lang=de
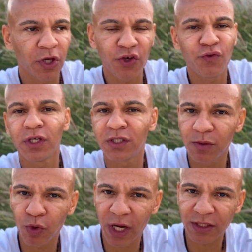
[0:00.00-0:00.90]
ich wiege
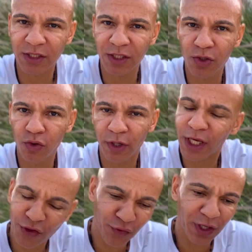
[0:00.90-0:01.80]
87 Kilo,
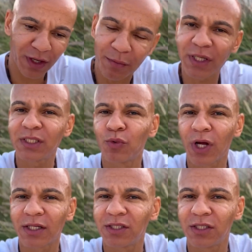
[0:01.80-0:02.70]
ich wiege immer
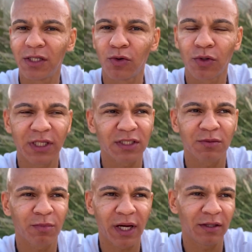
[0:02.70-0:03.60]
87 Kilo, das
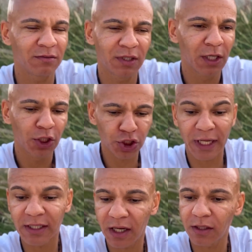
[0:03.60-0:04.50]
ist mein
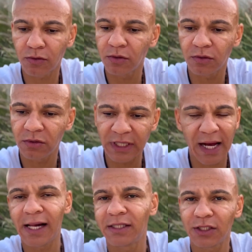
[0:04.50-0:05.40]
Standard und
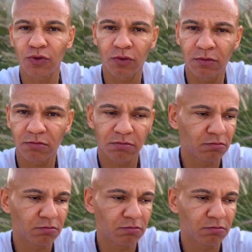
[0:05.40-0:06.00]
den halte ich und